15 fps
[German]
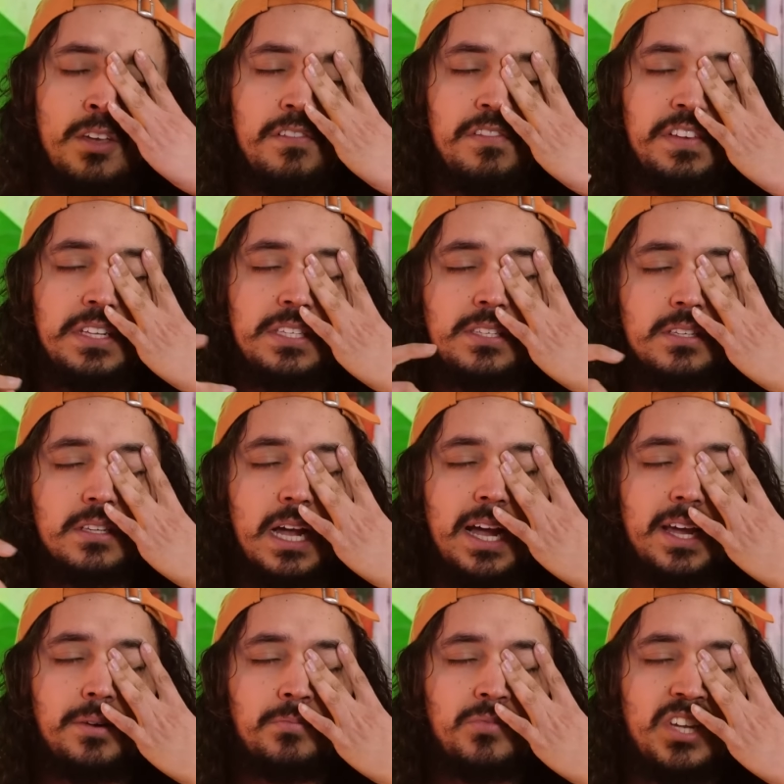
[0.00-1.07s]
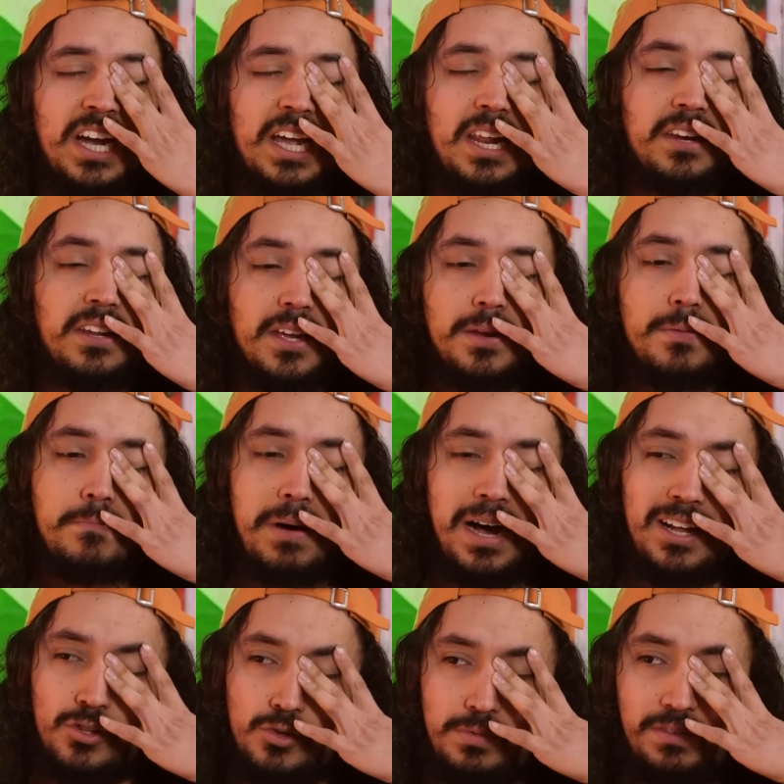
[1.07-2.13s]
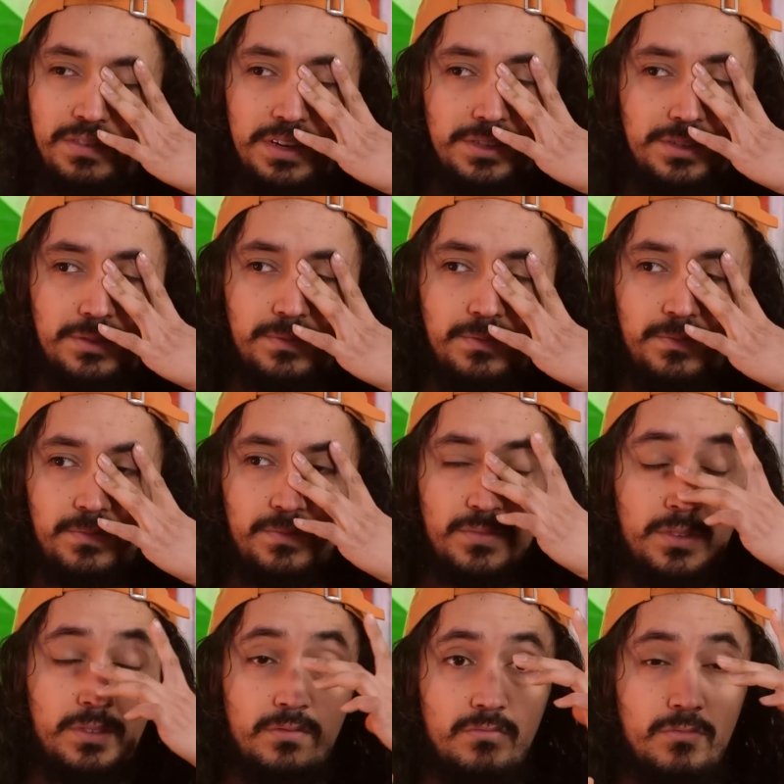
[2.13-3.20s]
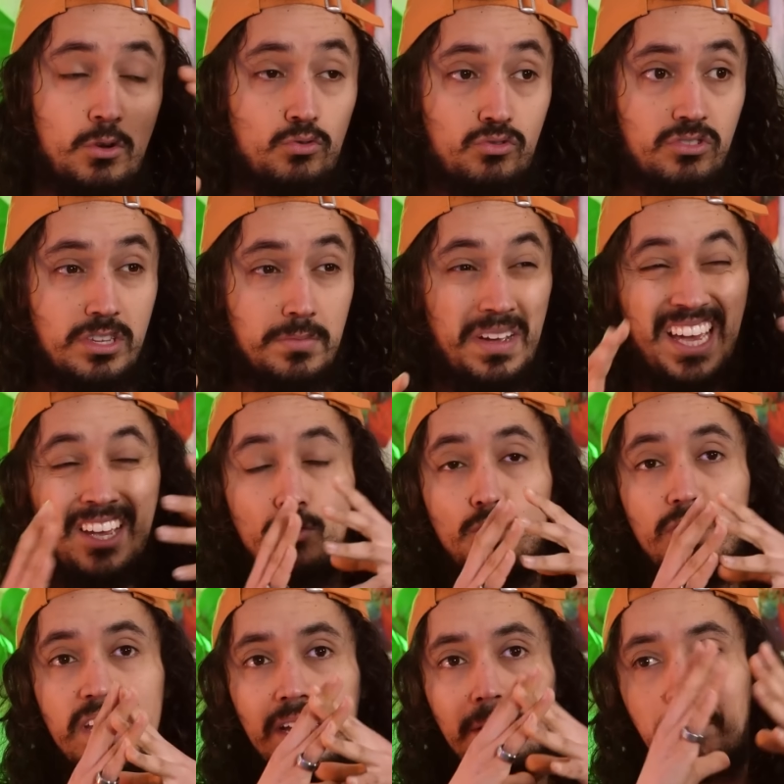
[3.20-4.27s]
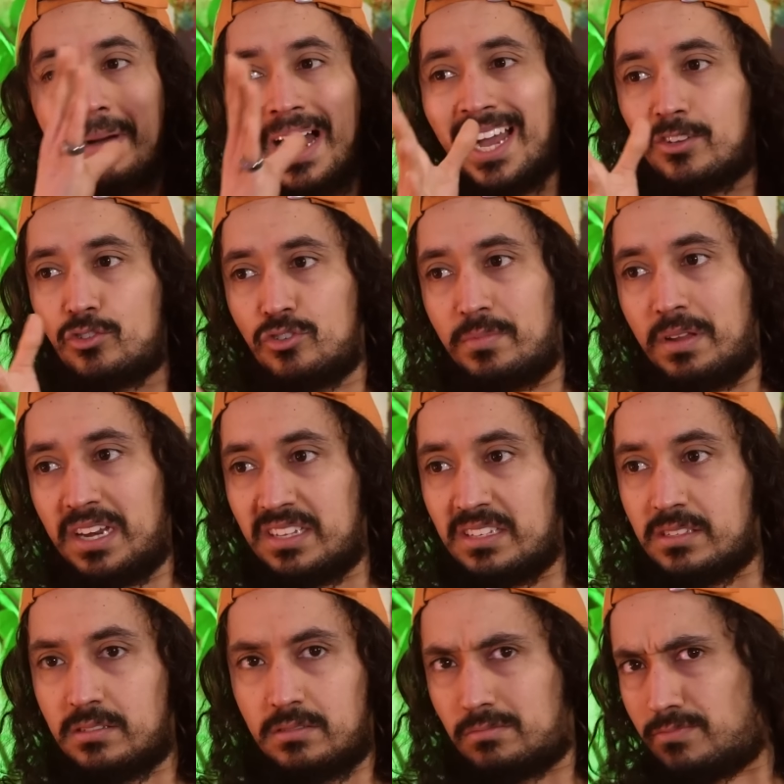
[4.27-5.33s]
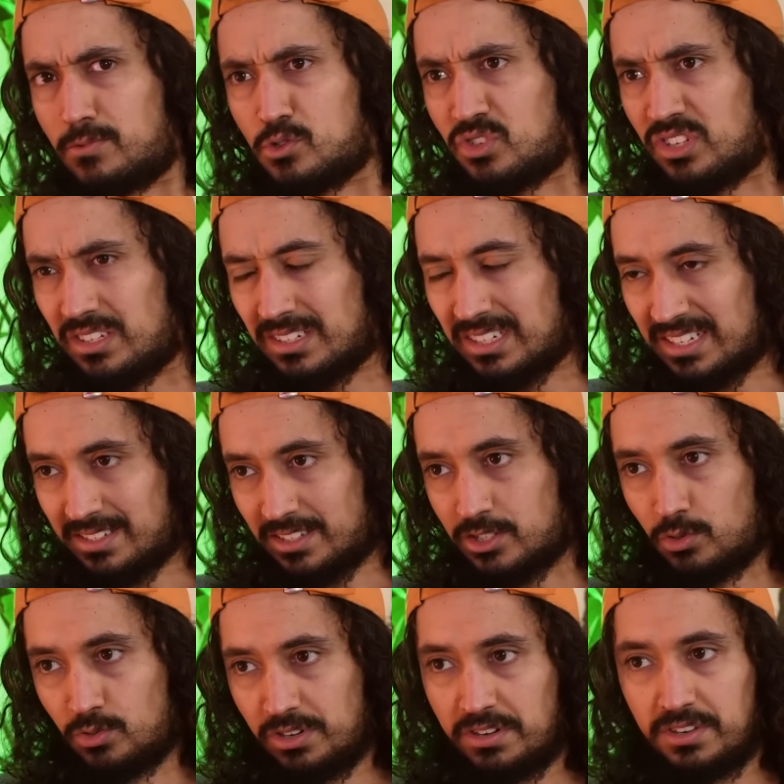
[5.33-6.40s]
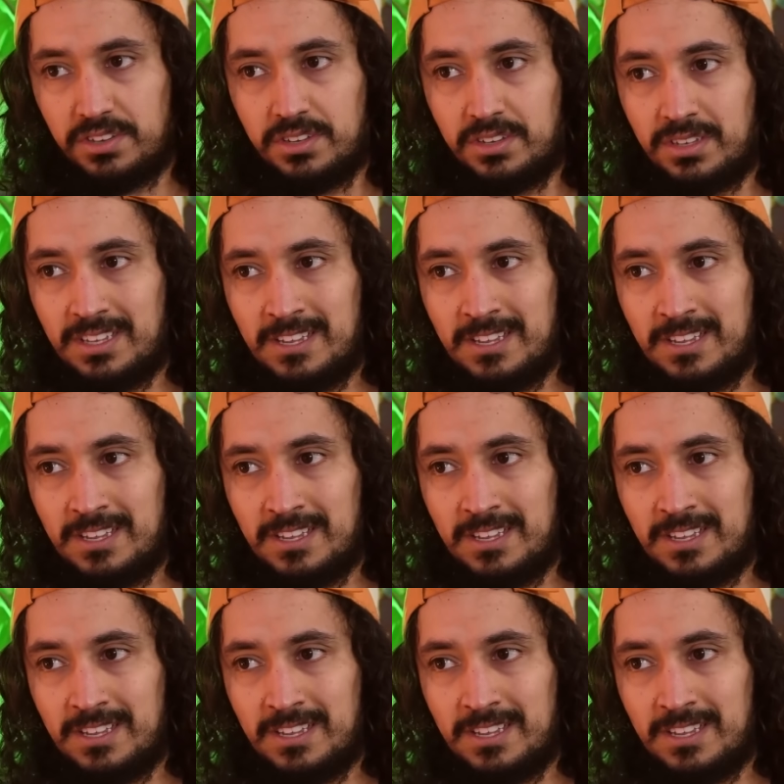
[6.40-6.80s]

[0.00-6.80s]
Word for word: willst einem Thailänder in Bad überweisen. Wenn du es dem regulären Markt überlässt, funktioniert die Transaktion ja nicht.